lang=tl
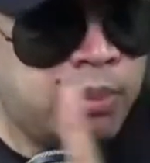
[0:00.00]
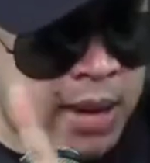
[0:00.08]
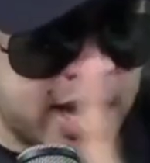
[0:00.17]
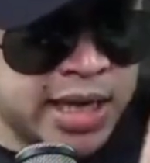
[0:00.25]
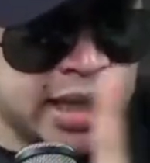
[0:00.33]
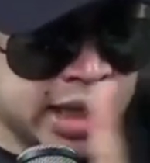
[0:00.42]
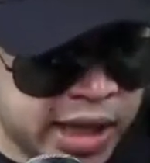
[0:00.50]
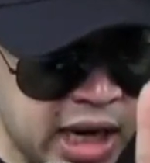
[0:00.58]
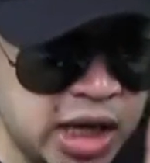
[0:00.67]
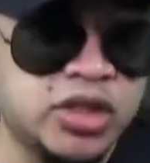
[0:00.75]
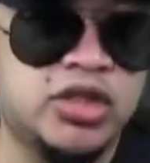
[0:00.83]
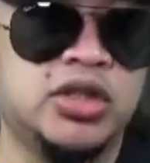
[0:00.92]
Banat
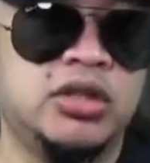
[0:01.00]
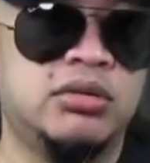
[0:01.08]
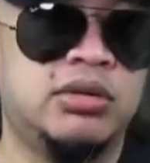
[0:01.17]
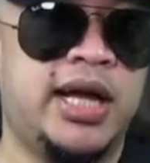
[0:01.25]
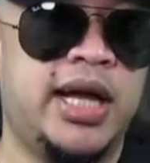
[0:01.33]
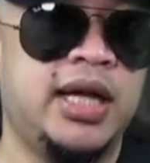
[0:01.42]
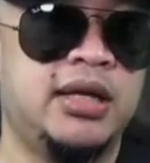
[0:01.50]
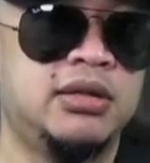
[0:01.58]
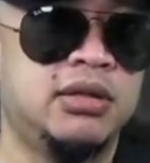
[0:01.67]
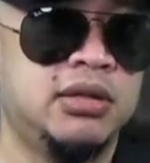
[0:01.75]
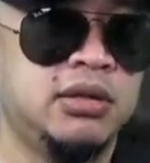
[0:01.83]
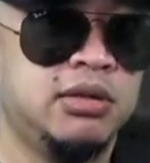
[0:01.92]
Reaction. Ha?
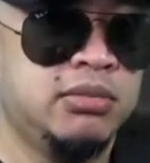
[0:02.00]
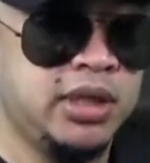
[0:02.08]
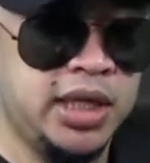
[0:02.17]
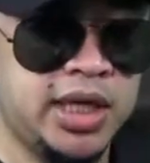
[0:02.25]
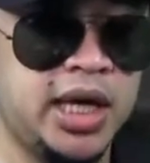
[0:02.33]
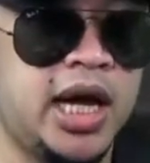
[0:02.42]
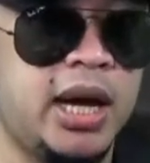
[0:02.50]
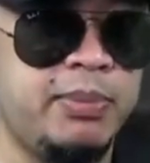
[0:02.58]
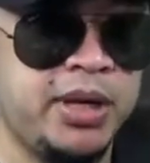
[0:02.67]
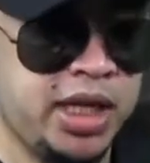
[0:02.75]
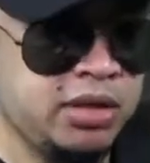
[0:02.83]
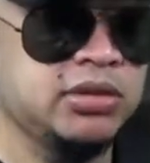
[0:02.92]

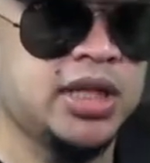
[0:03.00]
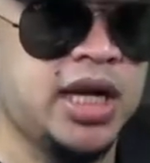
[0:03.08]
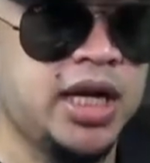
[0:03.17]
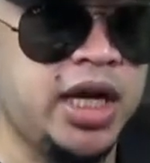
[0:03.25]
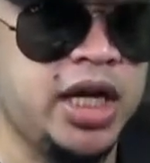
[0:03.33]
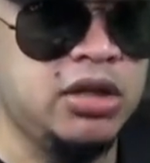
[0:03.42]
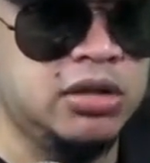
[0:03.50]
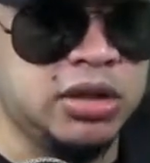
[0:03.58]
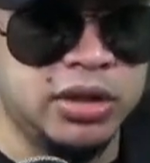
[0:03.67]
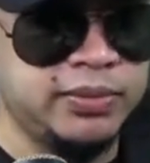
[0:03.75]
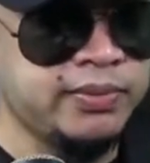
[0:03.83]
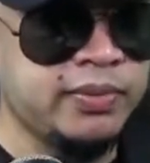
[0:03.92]
Ika-copyright ko talaga kay
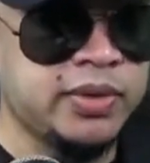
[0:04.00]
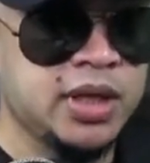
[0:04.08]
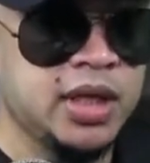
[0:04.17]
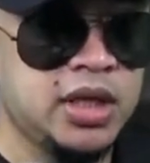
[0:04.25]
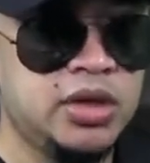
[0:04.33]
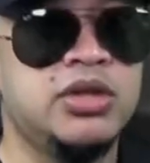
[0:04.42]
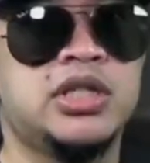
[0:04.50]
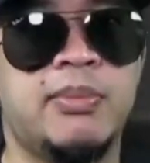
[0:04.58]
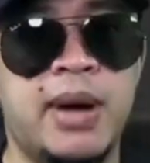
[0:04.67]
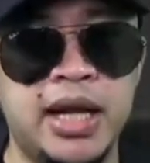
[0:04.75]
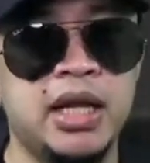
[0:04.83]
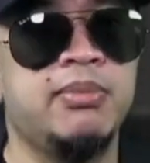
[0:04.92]
doon. Doon sa
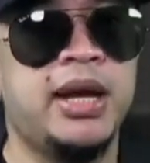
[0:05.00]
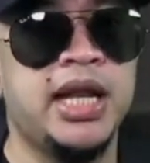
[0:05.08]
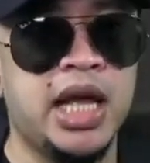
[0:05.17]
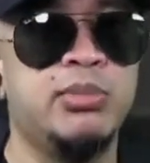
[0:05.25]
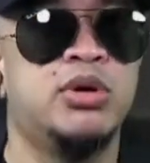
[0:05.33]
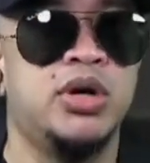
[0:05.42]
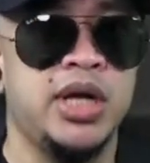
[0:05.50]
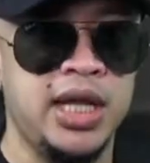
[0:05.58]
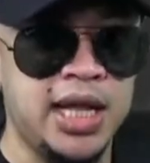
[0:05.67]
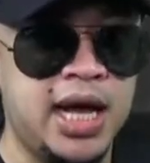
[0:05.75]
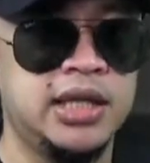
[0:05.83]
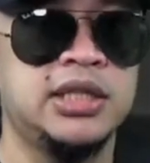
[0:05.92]
Banat by Live, okay
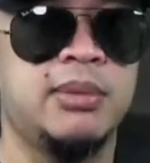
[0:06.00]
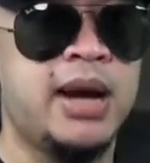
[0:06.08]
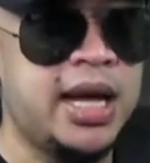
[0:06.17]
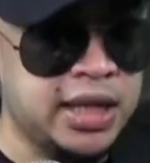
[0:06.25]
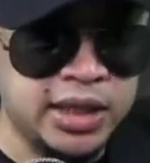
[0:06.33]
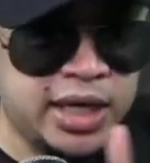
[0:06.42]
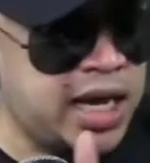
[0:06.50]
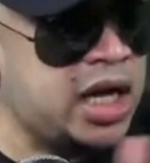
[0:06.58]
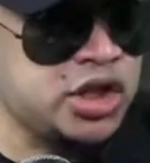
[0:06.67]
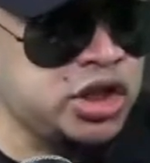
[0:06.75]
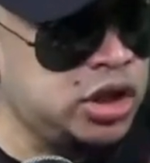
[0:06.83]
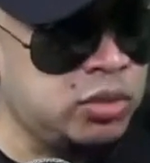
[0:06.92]
lang. Sa Banat
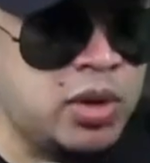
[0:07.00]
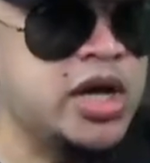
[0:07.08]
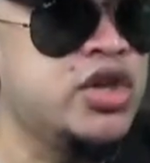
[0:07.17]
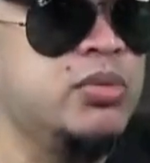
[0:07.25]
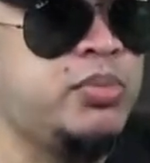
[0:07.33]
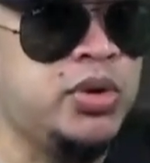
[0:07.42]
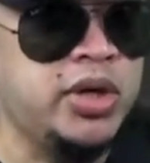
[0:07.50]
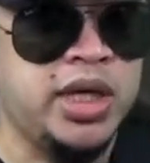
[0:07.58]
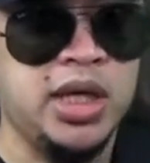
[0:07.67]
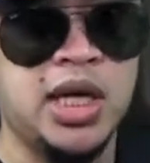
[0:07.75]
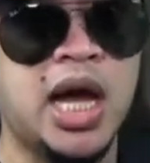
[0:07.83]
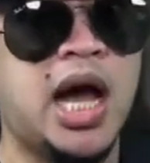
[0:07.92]
Reaction, wag nyo pong
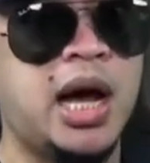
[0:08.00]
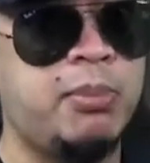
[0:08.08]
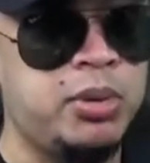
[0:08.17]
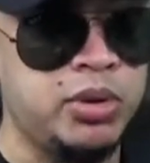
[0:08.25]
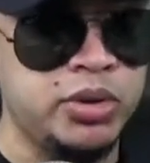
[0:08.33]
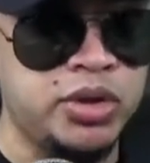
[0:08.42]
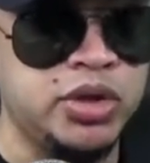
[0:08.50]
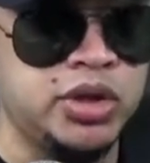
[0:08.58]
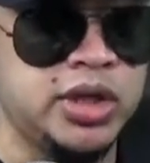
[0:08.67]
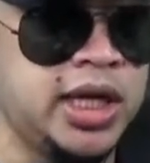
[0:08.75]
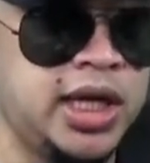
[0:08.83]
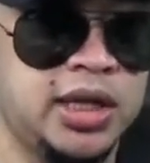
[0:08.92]
i-upload
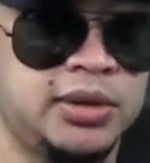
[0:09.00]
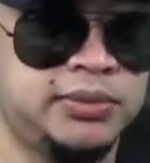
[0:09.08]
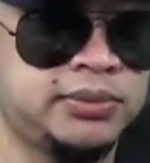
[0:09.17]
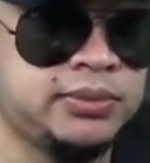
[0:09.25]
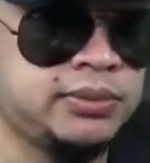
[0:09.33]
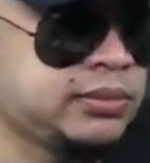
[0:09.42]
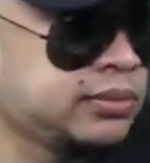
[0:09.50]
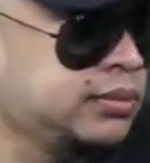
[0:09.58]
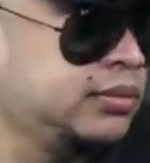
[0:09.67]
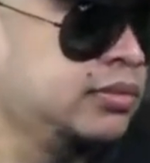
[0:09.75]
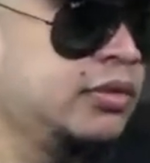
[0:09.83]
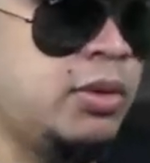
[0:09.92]
yon ha?
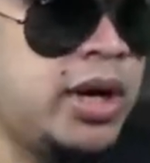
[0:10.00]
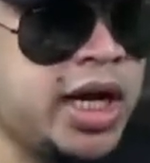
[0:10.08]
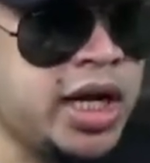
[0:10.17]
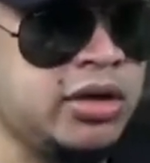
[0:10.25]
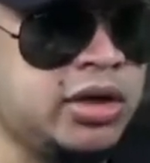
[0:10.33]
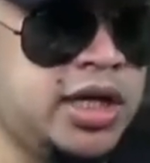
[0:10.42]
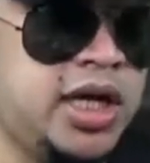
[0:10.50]
Wag ganon,